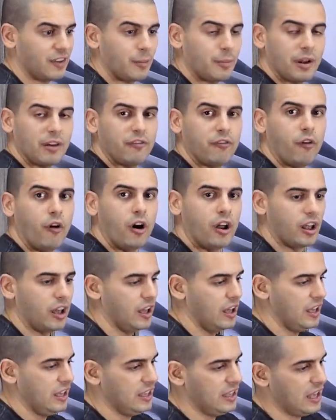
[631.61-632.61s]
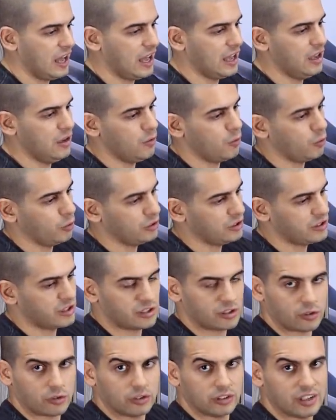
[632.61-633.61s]
vai para fora e aí o
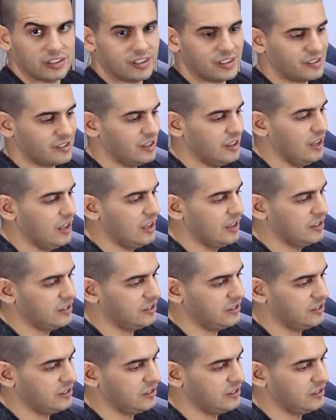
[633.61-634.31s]
contrassenso acontece assim.